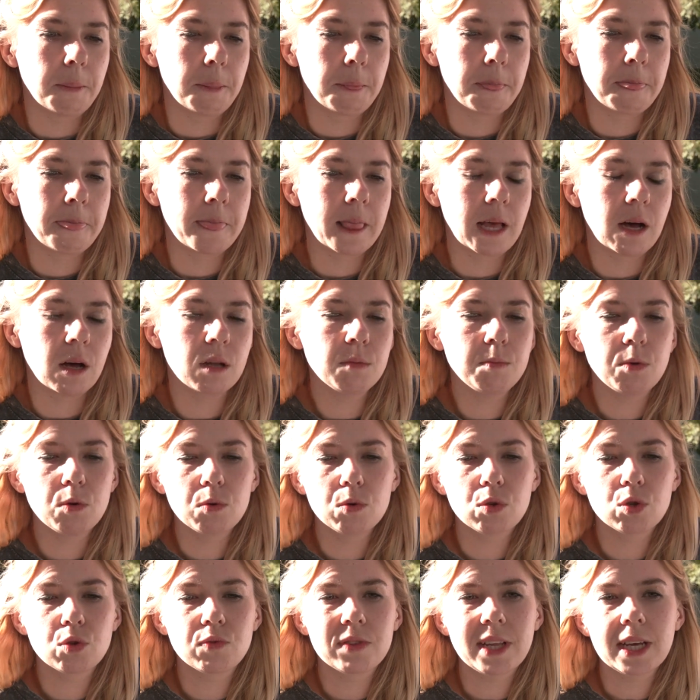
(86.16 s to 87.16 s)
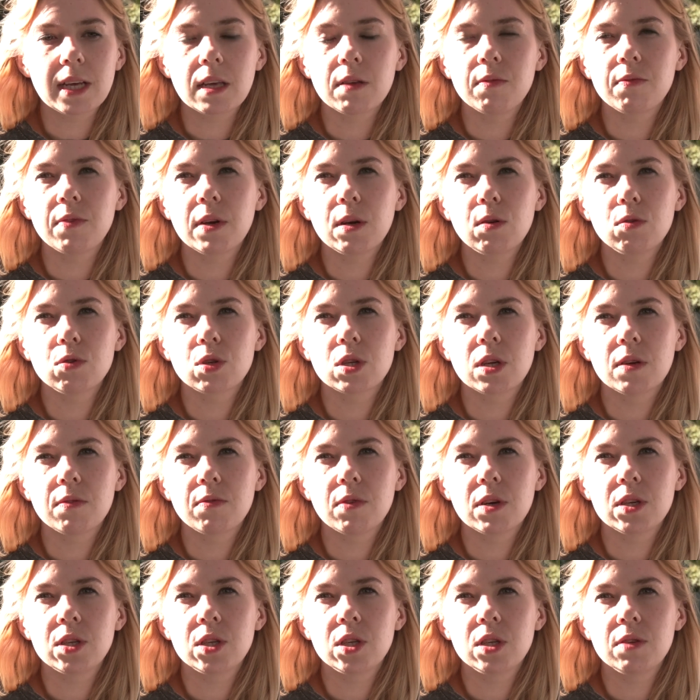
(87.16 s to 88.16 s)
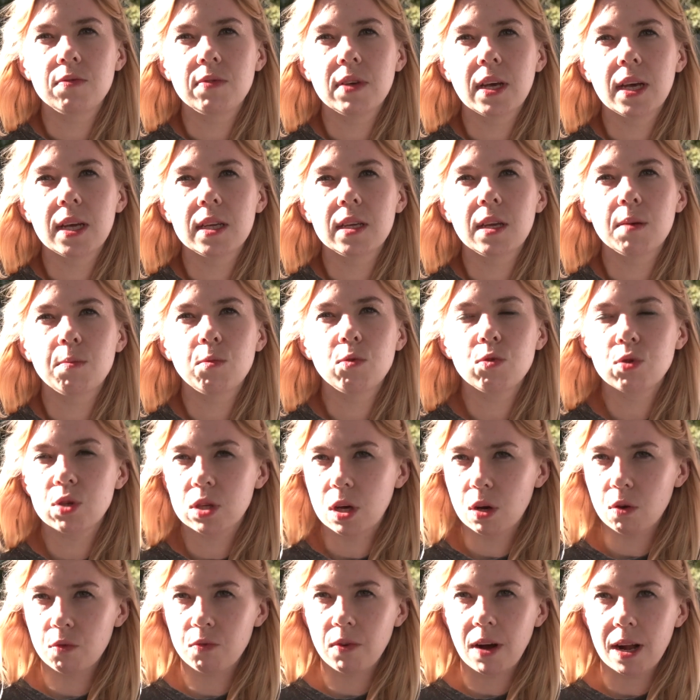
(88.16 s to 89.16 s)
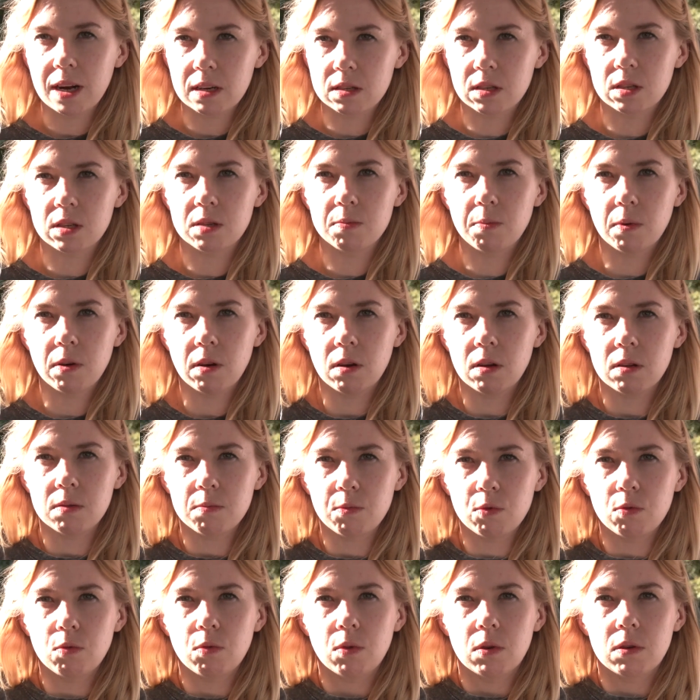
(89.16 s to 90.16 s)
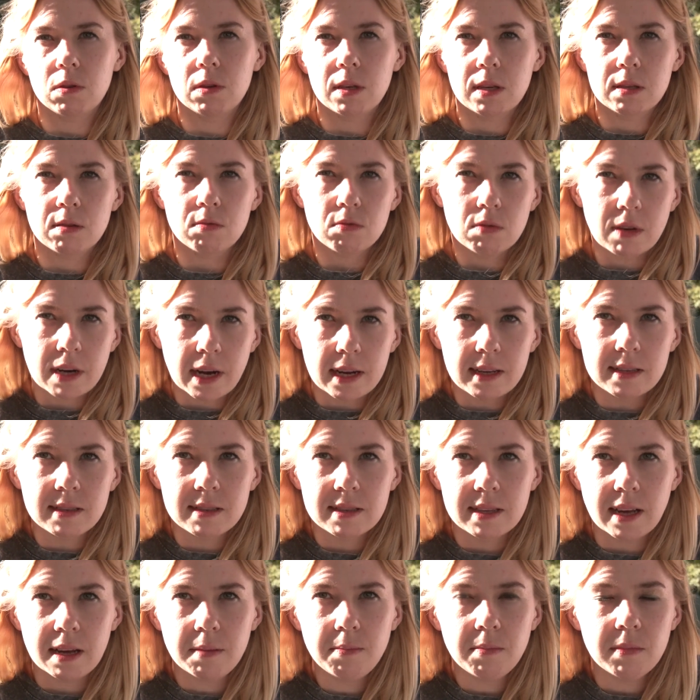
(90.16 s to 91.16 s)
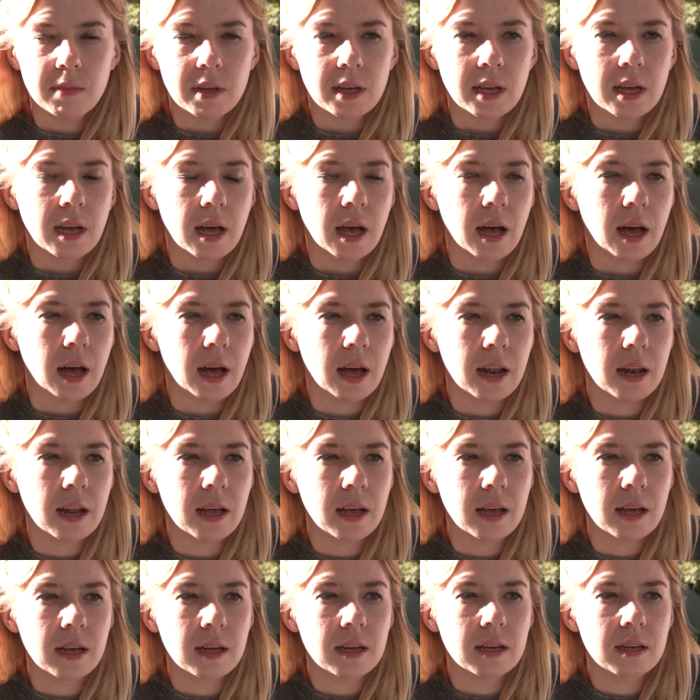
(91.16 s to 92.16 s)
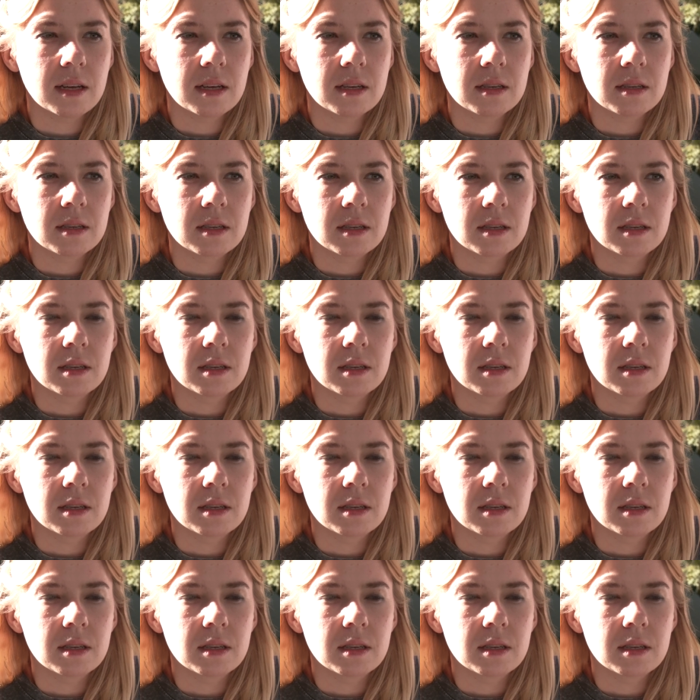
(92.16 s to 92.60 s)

mm, on był już w takim wieku, że właściwie nie musiał walczyć, bo on był, jest Ukraińcem, ale